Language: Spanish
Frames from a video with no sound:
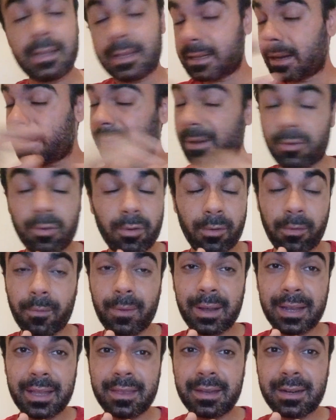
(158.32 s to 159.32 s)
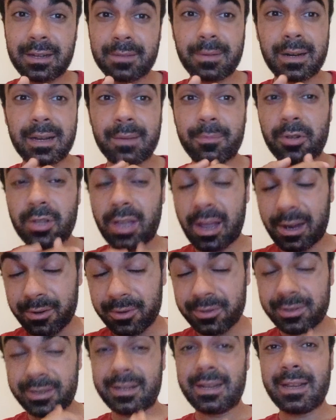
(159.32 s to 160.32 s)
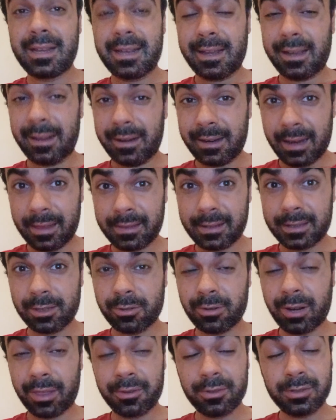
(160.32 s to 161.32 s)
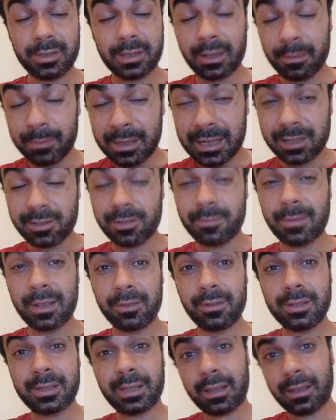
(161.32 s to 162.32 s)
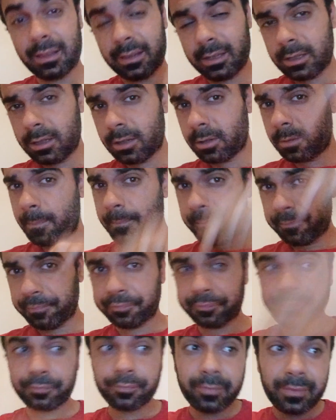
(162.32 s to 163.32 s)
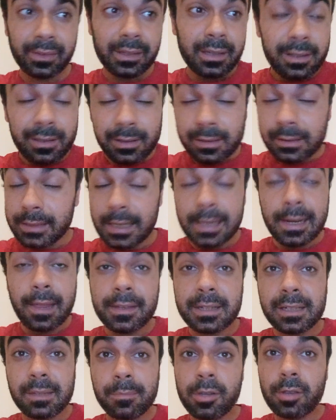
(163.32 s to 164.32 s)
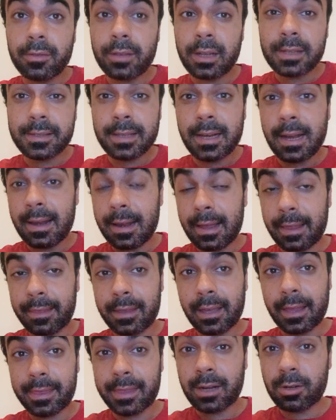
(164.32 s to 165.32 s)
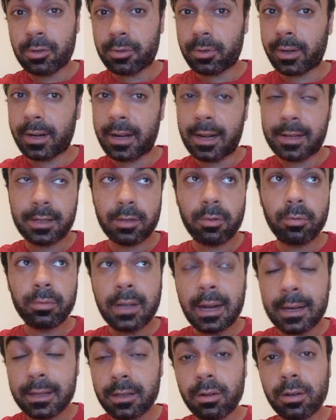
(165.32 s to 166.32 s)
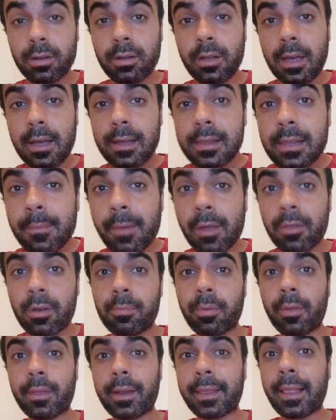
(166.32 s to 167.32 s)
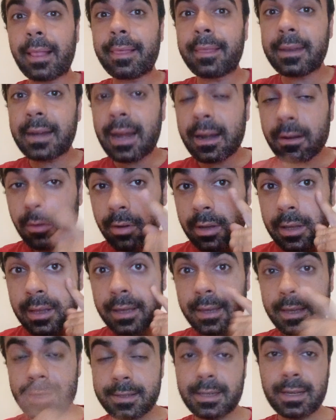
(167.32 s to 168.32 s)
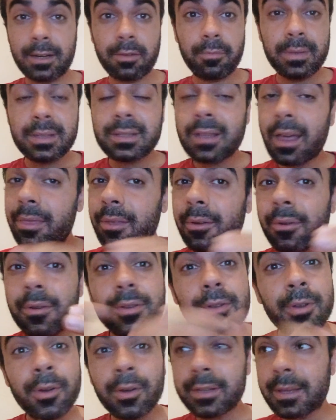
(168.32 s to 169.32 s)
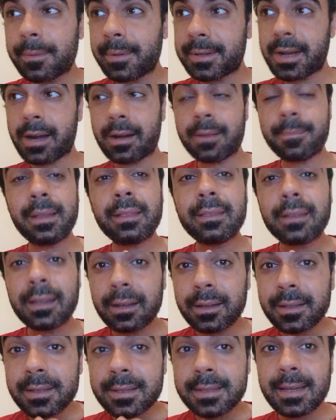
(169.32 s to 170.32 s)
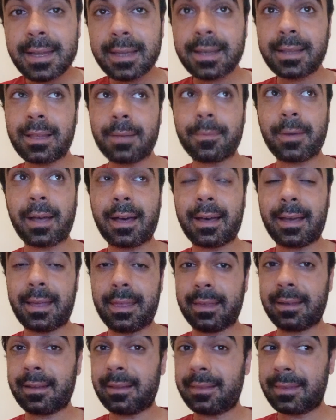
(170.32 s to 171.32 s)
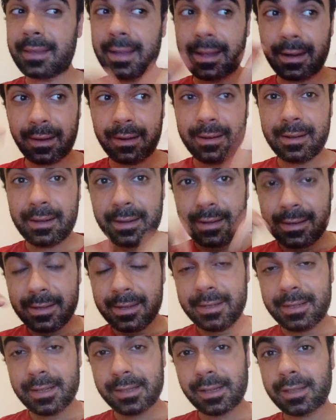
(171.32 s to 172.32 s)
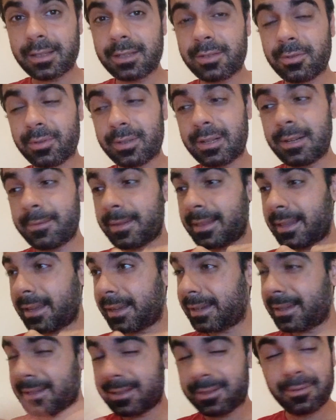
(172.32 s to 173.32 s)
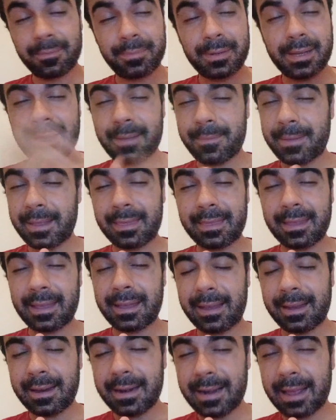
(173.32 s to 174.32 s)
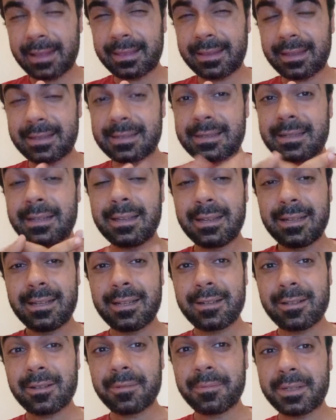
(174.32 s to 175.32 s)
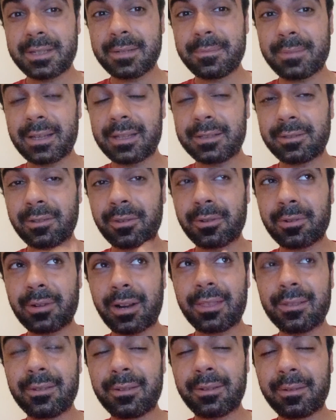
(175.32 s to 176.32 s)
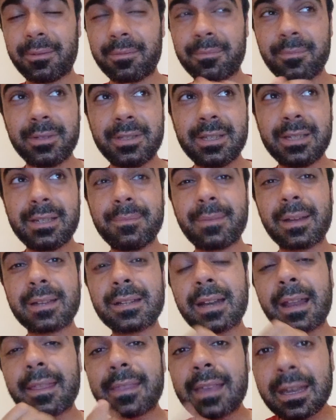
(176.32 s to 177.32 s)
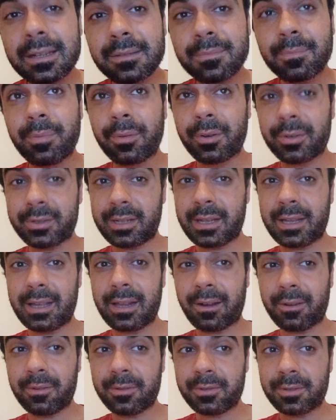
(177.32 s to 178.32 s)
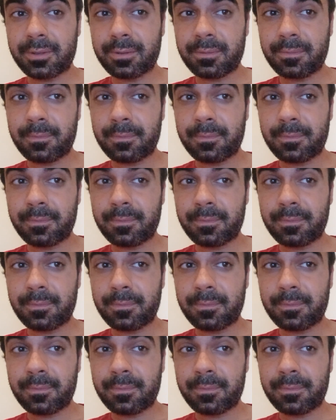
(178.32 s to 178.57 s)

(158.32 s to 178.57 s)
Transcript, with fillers: es la mejor forma que tienes para apoyarnos. Gracias de corazón si terminas tomando esta decisión. en la descripción tienes el enlace hacia nuestro canal secundario llamado El Poder del Dinero. Échale un vistazo, no te vas a arrepentir, sé que te va a encantar. Y si es así, suscríbete, que es completamente gratis. Como siempre, de todo corazón, muchísimas gracias por seguirnos.